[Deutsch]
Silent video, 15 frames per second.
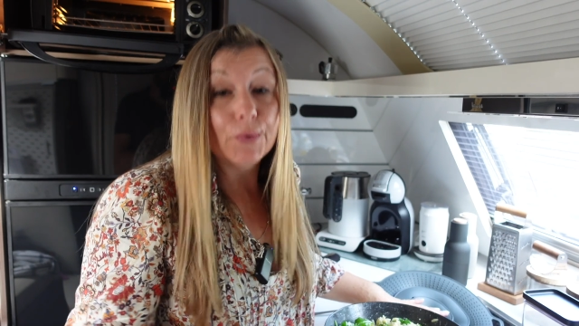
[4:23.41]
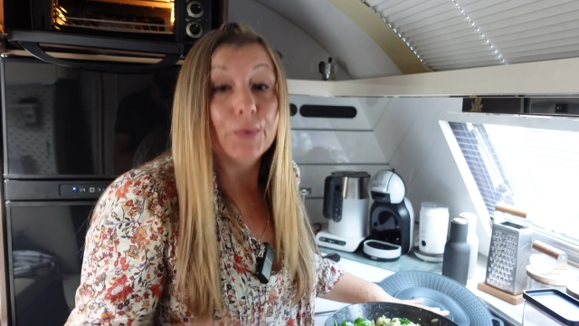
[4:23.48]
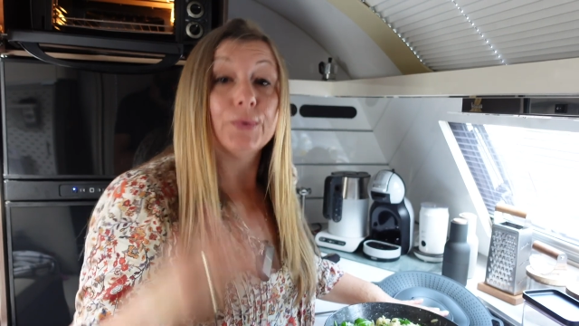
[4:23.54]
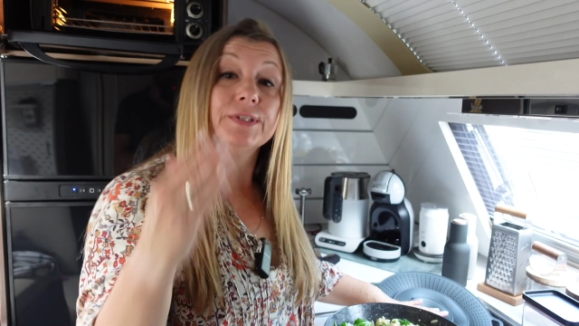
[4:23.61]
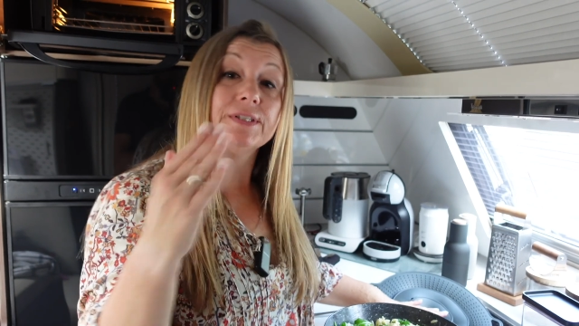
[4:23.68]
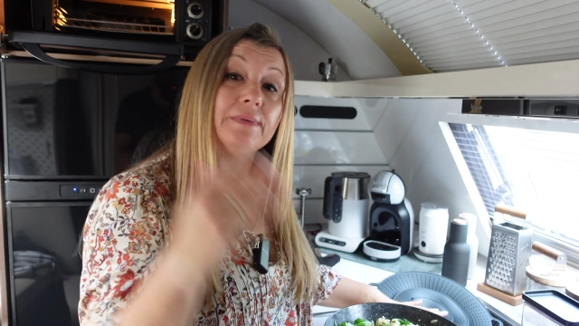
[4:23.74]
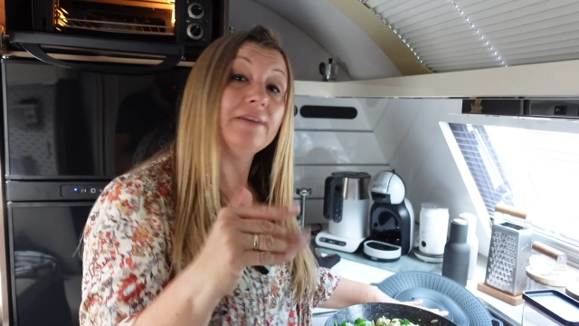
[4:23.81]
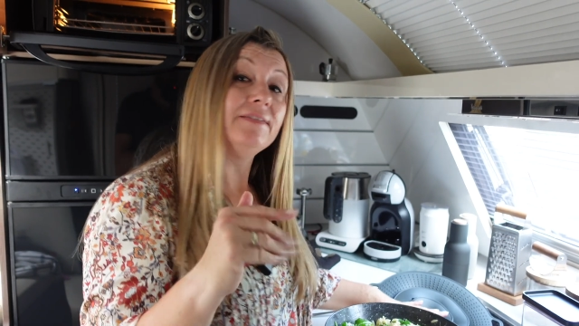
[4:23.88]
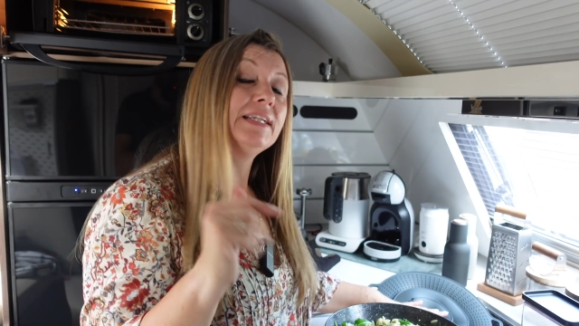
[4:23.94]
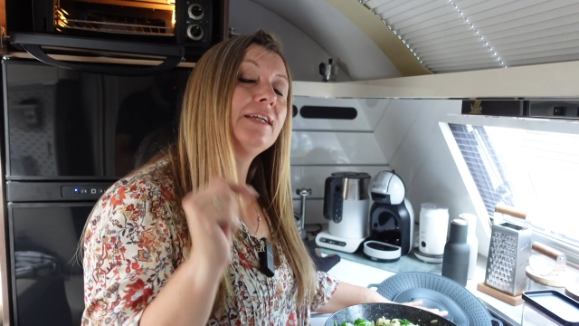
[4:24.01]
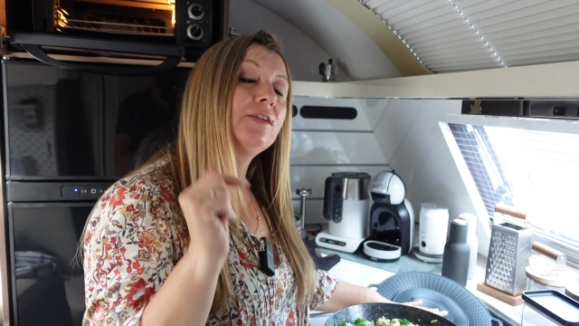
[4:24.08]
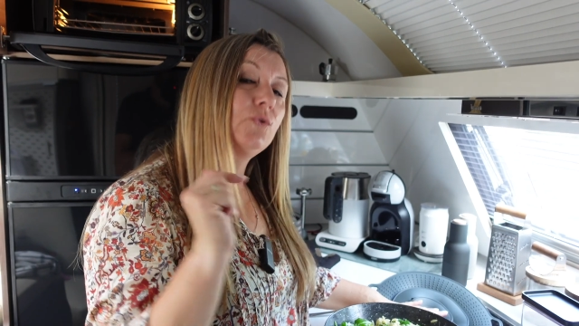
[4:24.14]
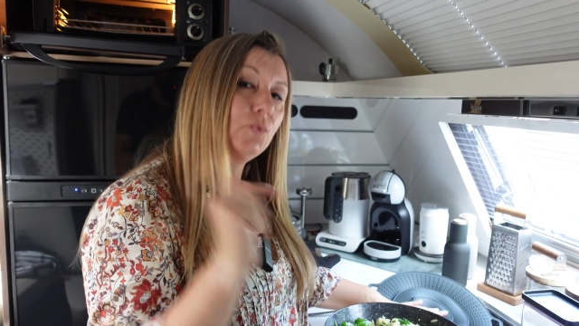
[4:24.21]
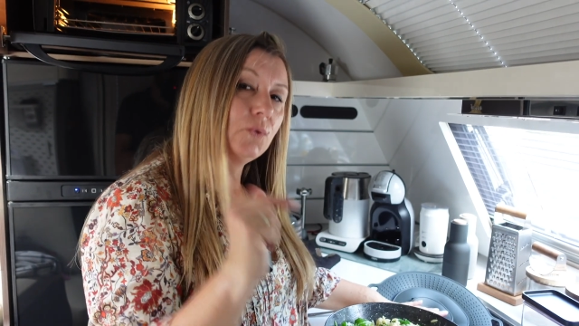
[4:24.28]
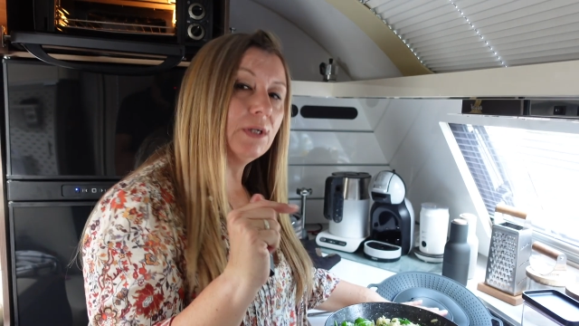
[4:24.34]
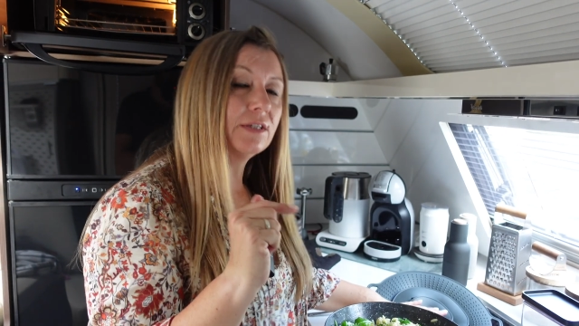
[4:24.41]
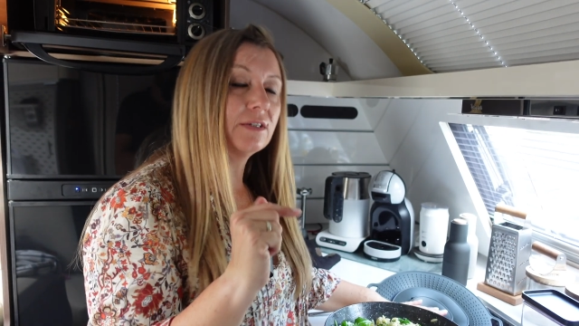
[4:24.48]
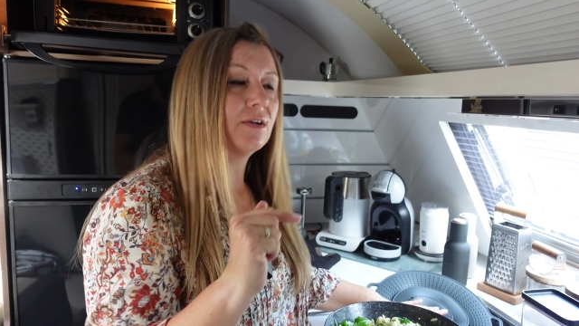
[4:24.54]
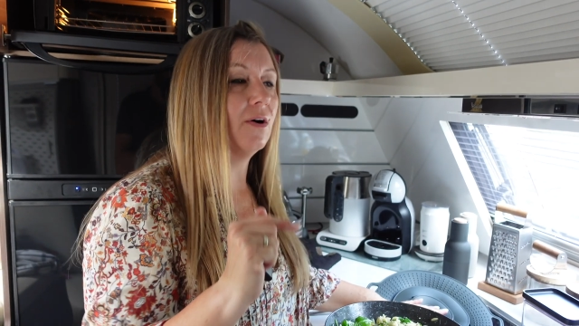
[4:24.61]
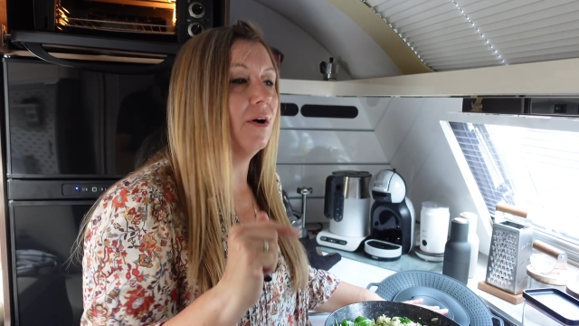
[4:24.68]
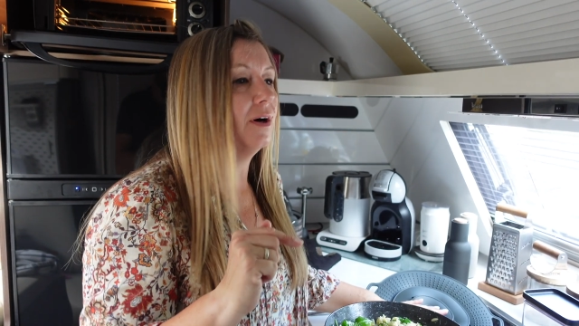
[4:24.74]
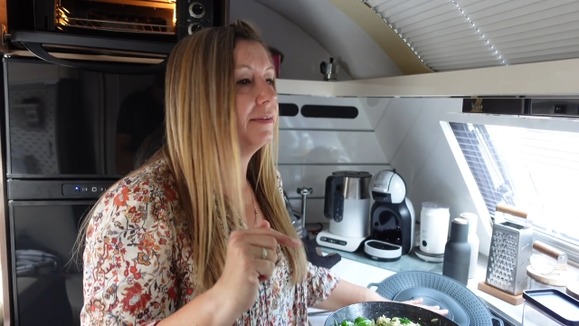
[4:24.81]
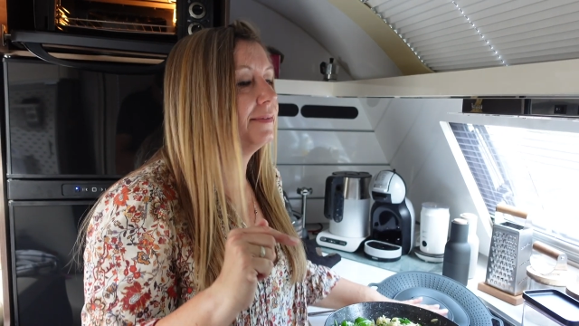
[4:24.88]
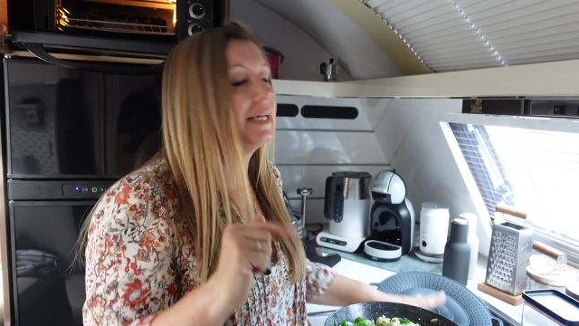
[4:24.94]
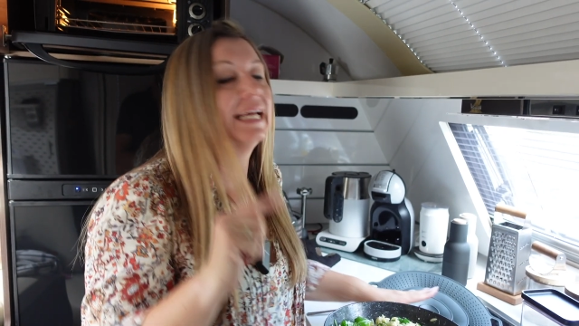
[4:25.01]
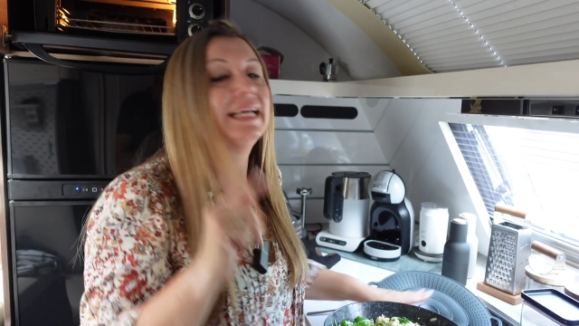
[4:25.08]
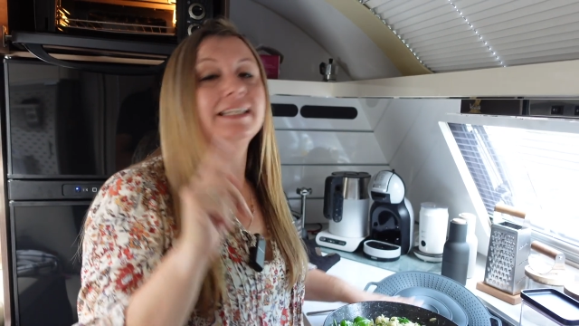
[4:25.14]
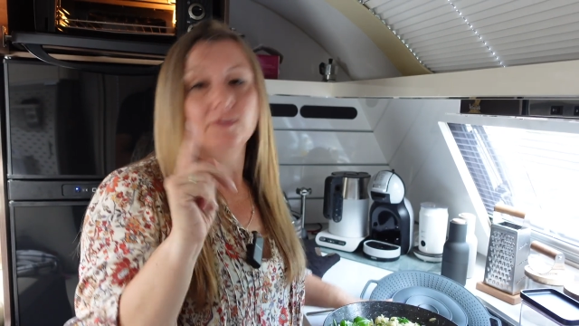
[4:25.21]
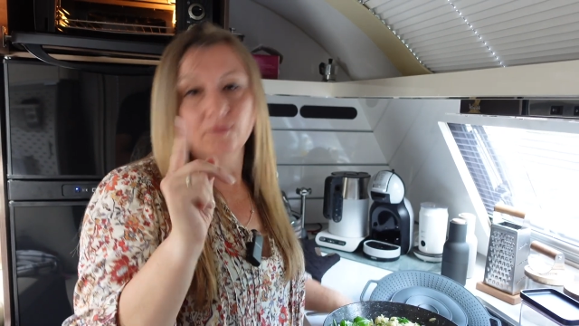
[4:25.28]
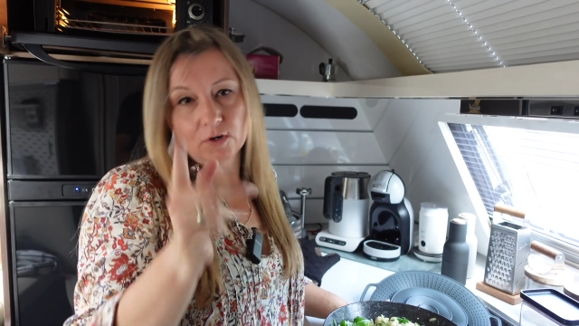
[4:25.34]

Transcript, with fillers: Und zwar, wenn ihr Nudeln kocht, ich